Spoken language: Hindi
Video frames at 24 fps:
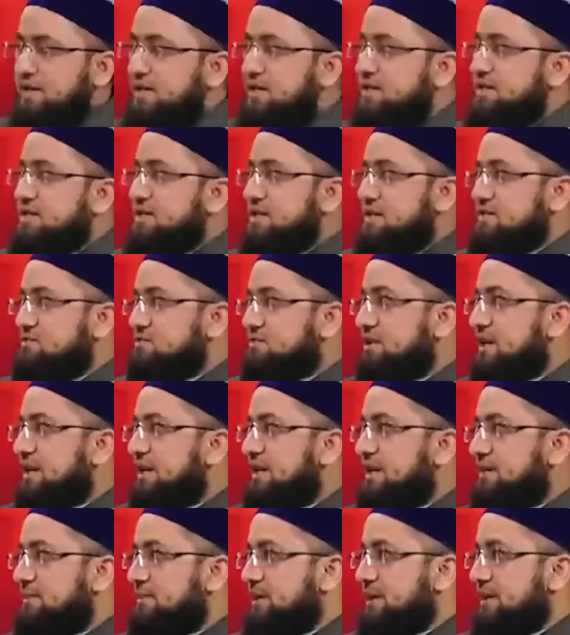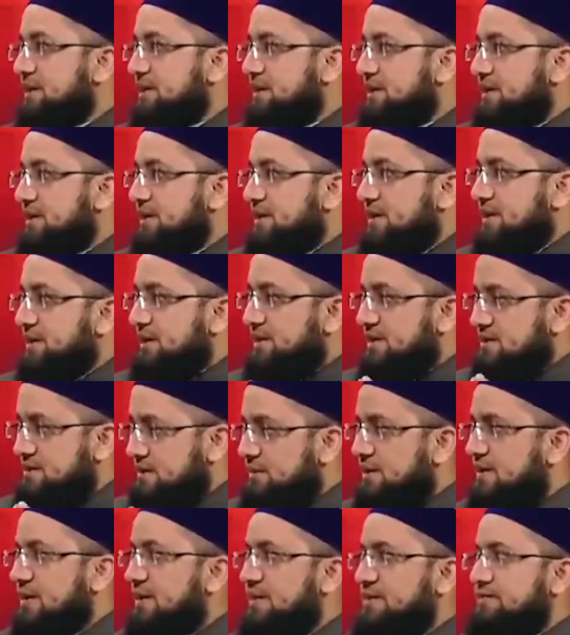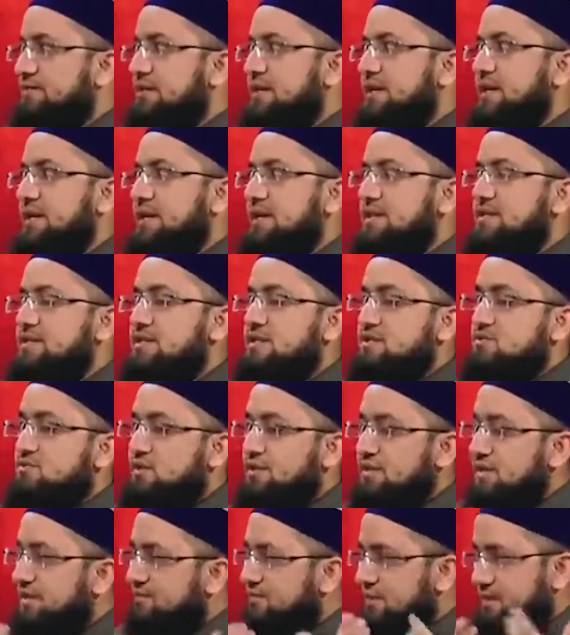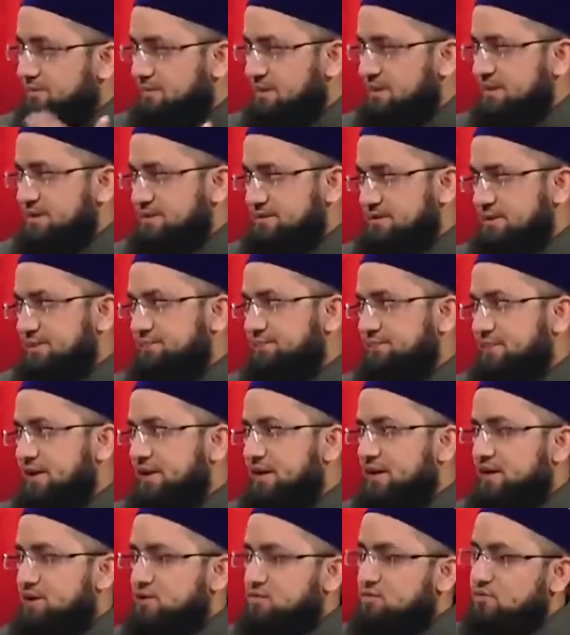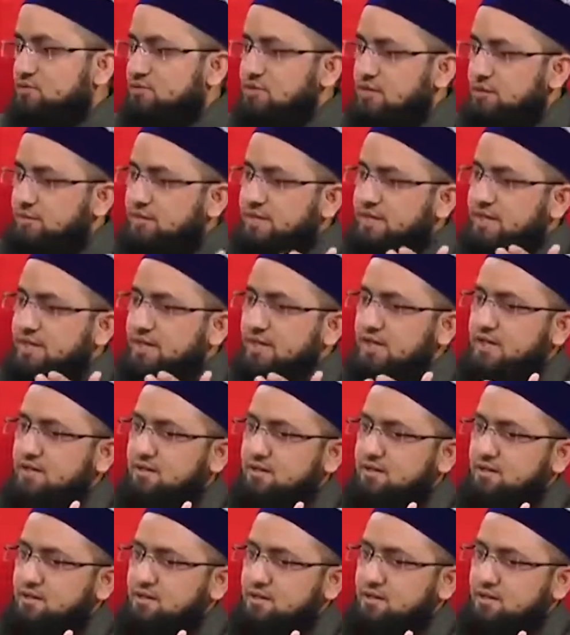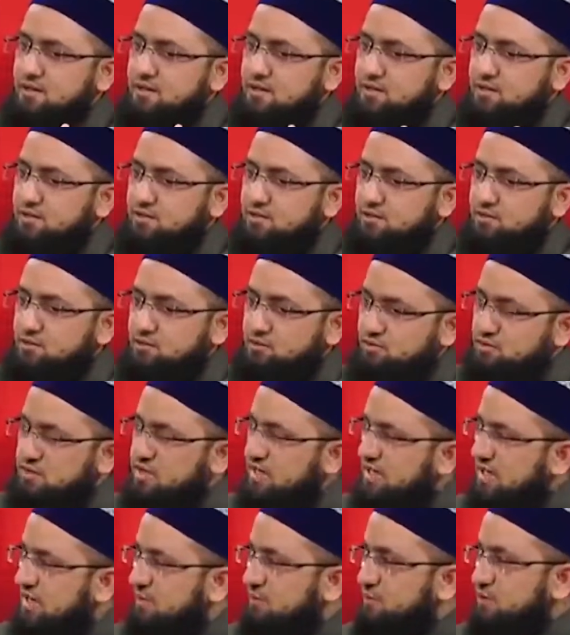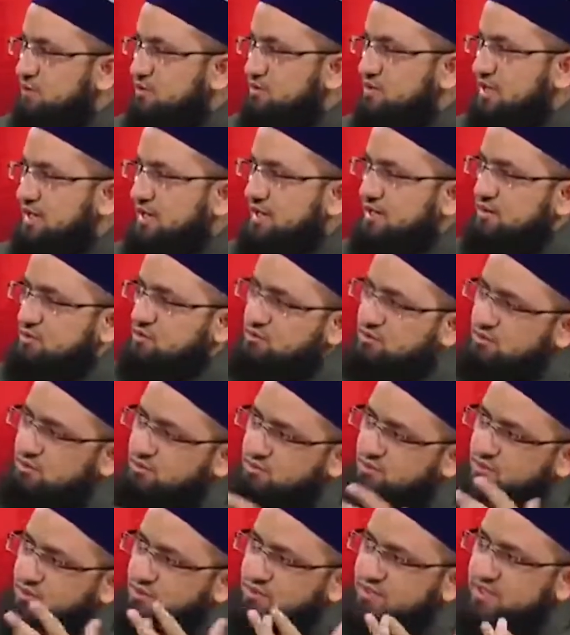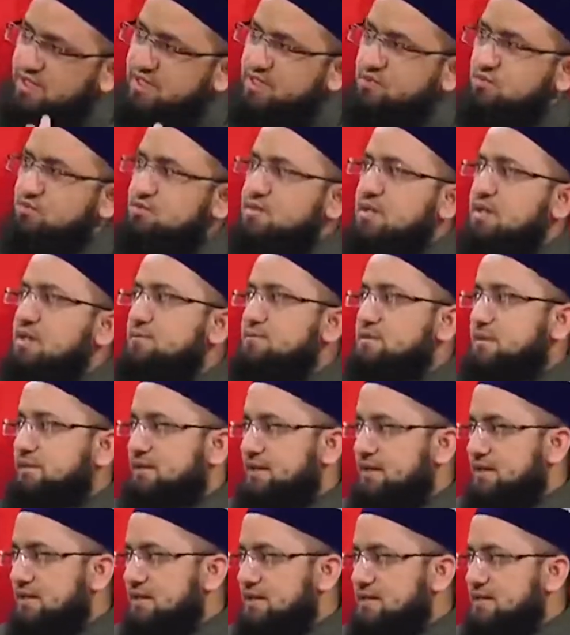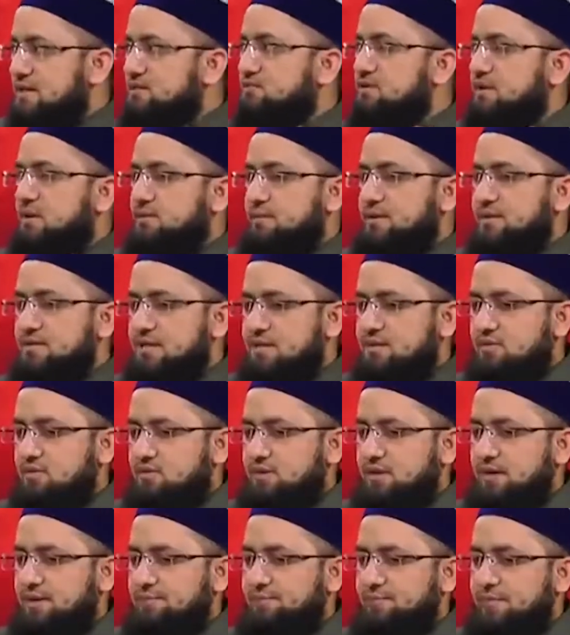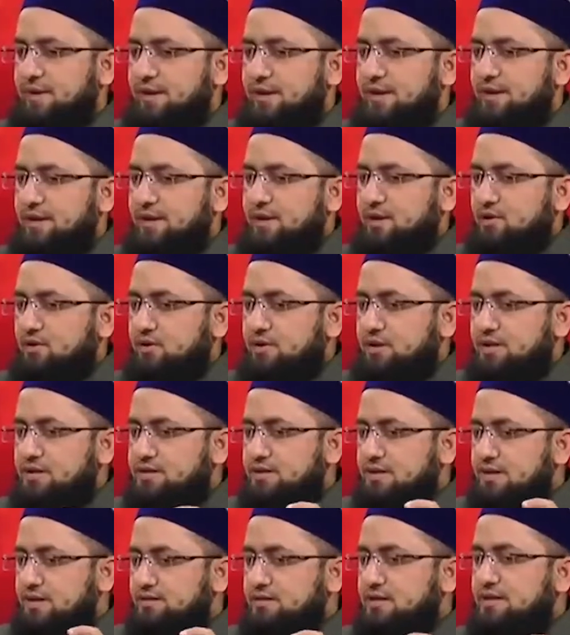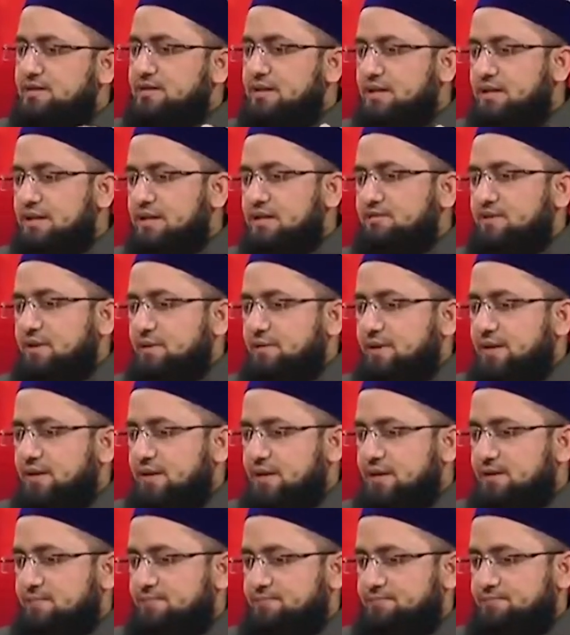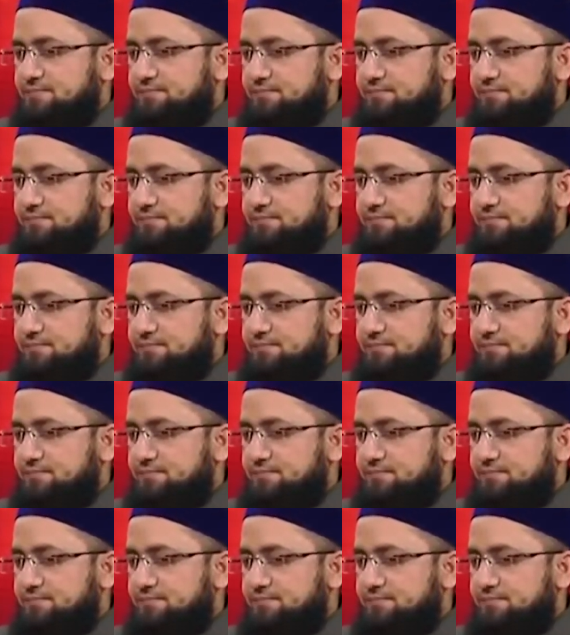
इन चीज़ों के लिए भी यानी सब्र करता है इन चीज़ों की तरफ नहीं फटकता तो सब्र का दूसरा नाम रोज़ा या रोज़े का दूसरा नाम सब्र कहा जाए तो ये बेजान होगा और इसकी इतनी तलकिन फरमाई गई